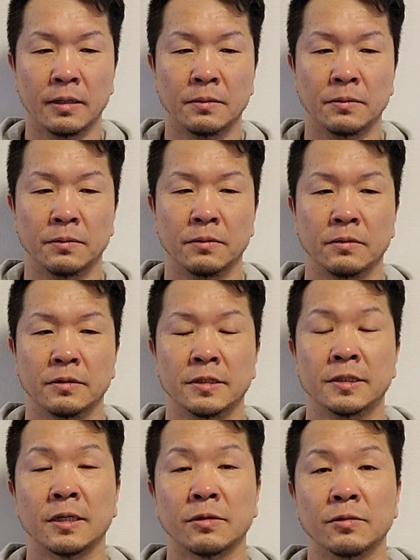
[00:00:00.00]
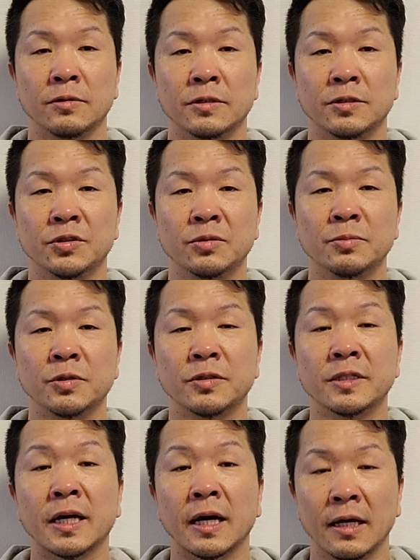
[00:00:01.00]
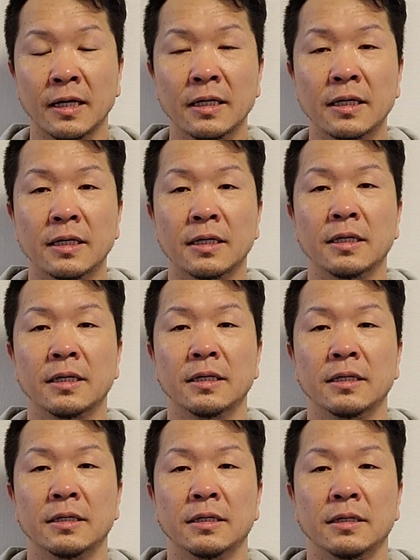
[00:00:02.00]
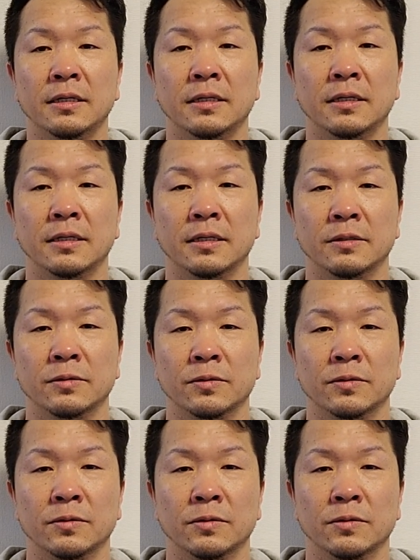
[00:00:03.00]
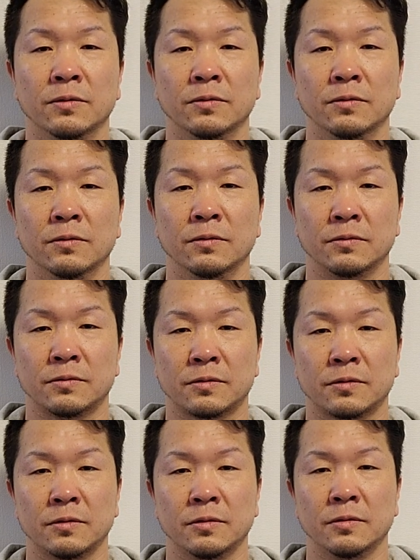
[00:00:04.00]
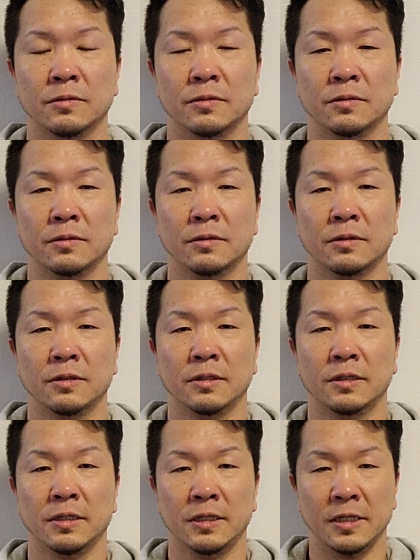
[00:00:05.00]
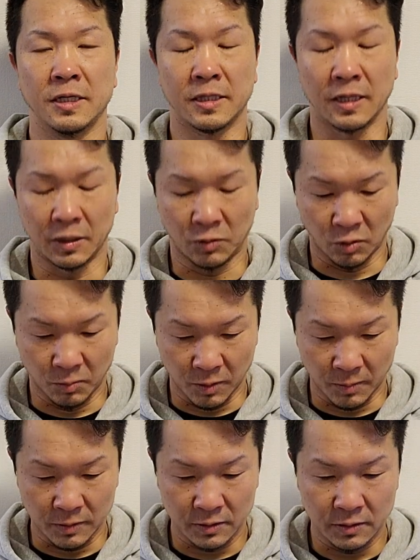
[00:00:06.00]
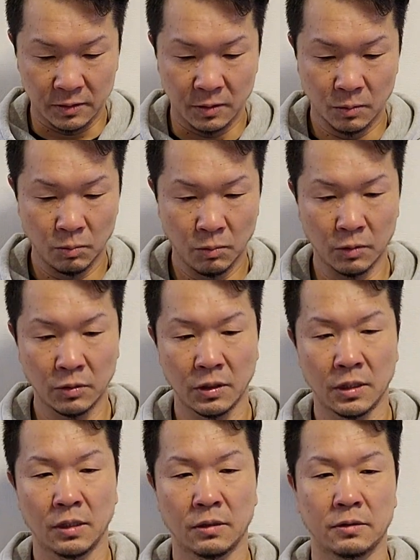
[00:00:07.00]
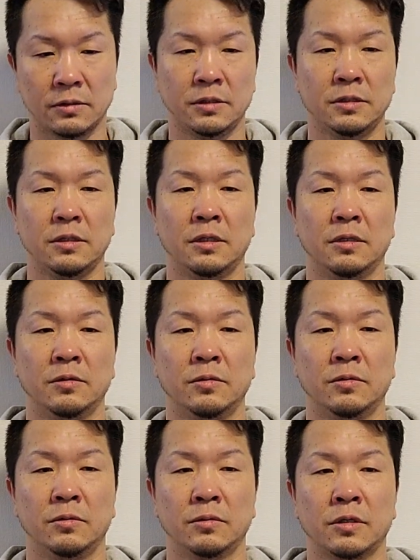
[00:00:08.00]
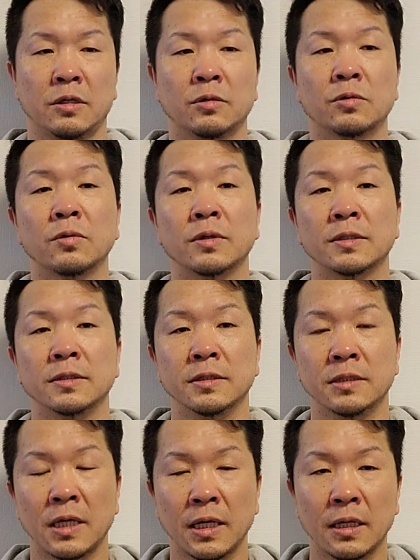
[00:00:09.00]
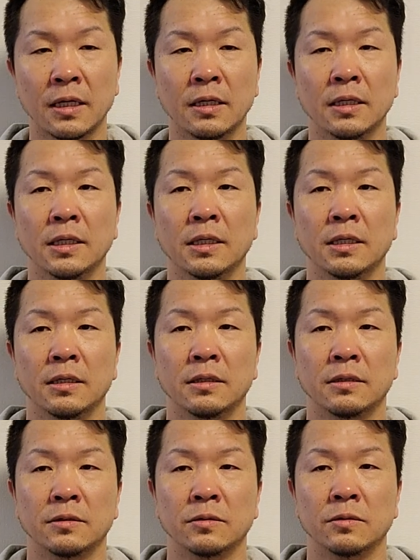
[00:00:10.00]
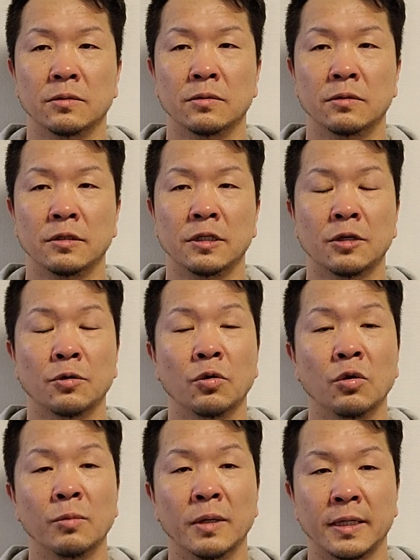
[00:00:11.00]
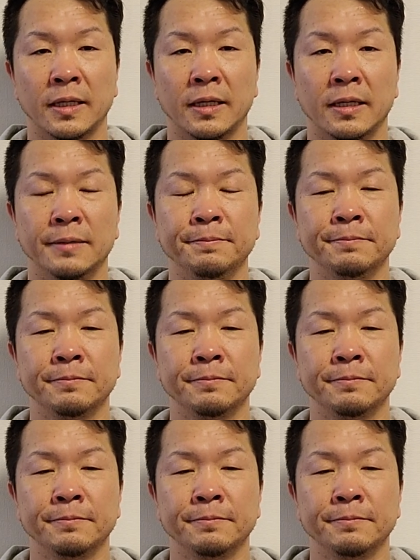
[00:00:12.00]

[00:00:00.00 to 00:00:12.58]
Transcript: あの、支度を、準備をしてから、あのー、行きたいと思います。もうなんか、あのー、聞くとですね、あのー、家の方まで、